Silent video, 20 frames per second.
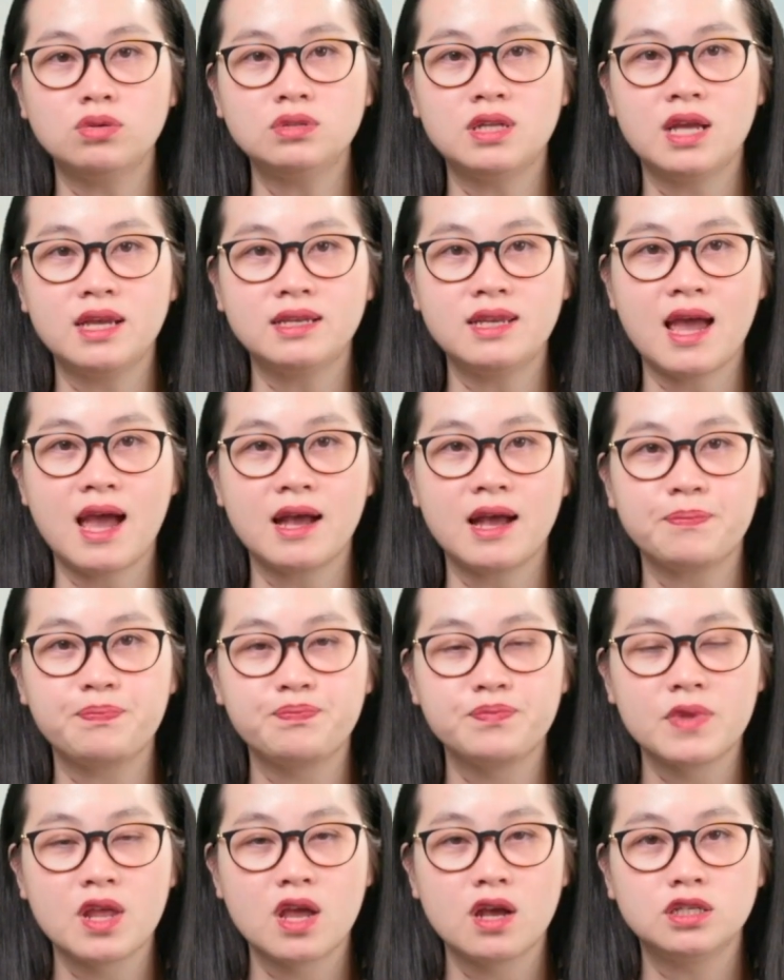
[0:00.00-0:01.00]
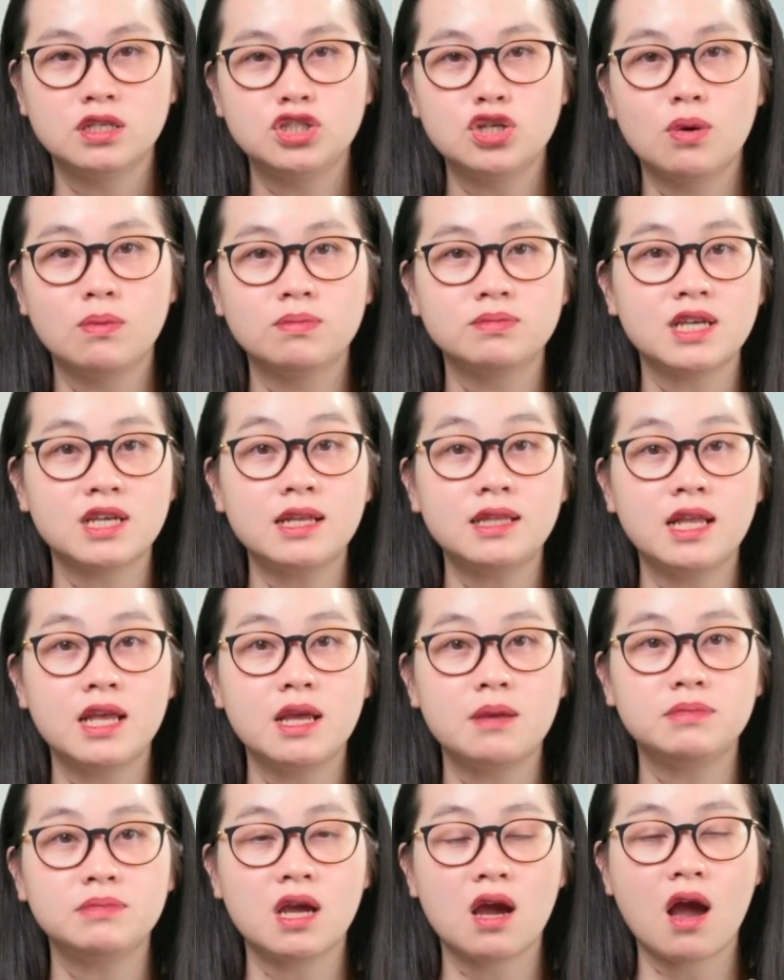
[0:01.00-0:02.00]
thế gian. Dùng trái
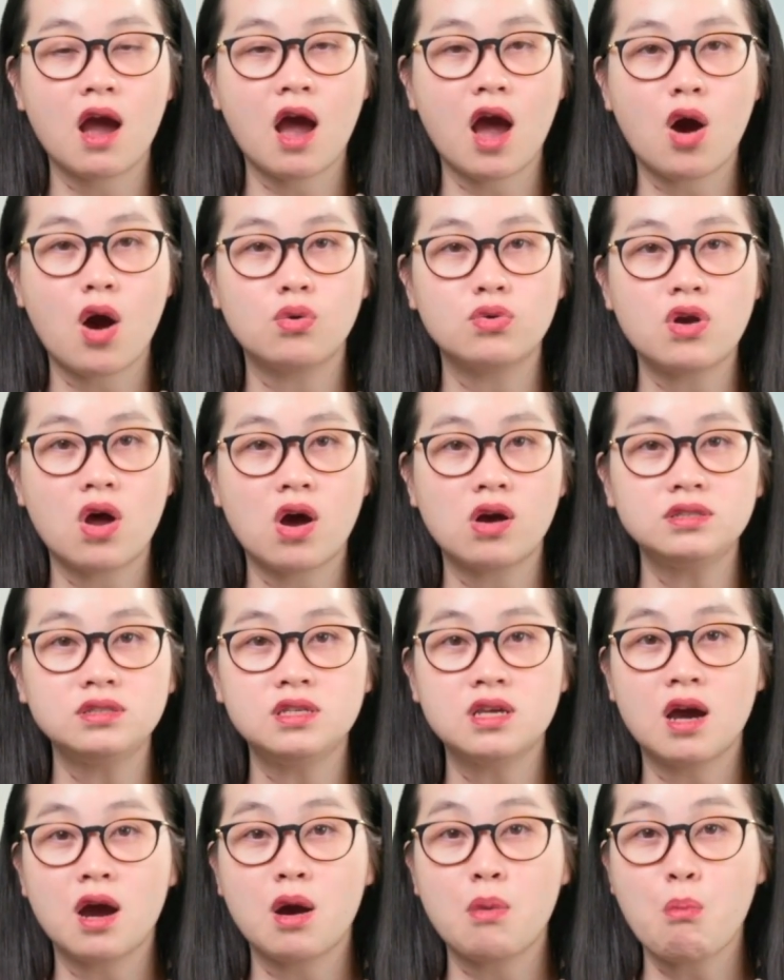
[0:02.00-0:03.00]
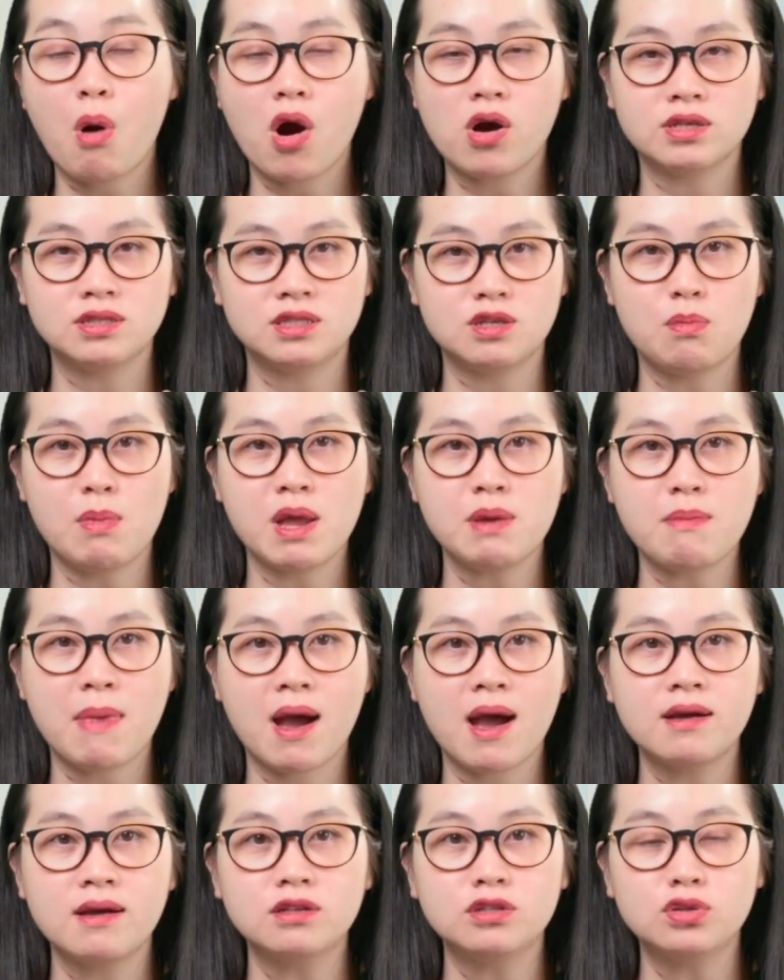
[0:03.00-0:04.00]
tim nhân hậu đón nhận mọi sự may
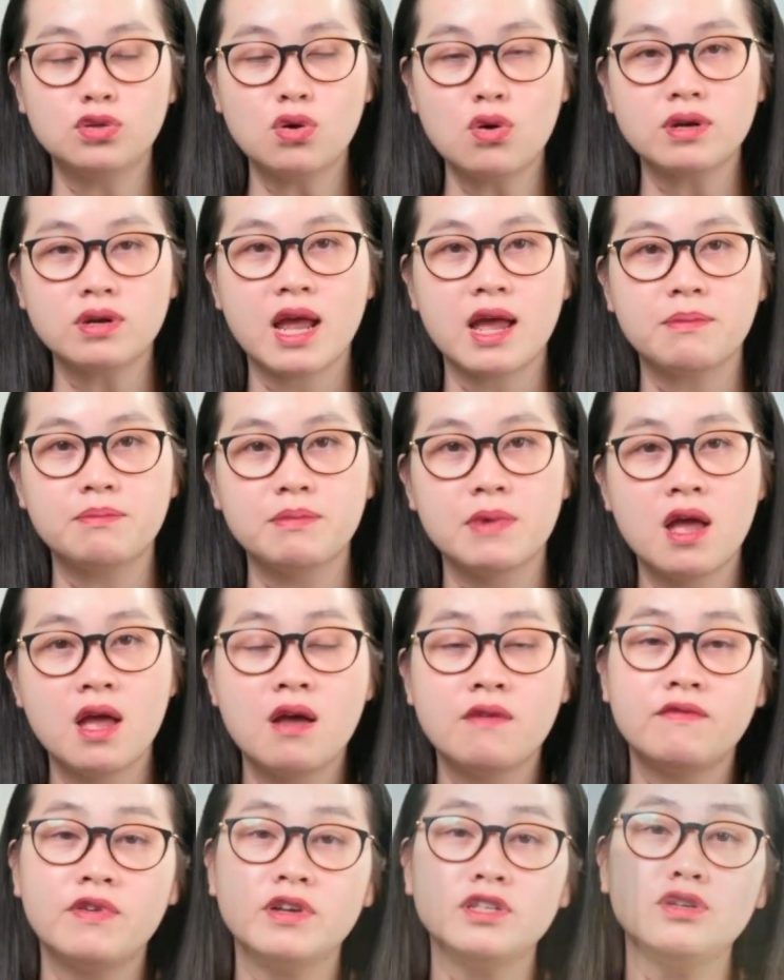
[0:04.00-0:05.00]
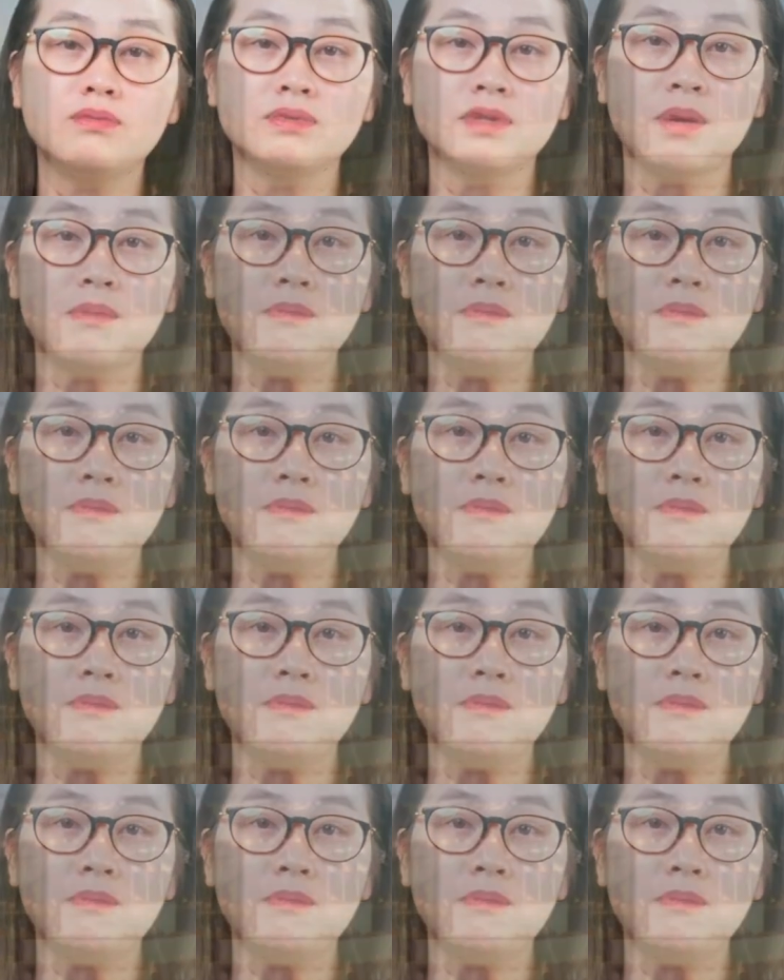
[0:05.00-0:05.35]
mắn, tốt đẹp và dùng tấm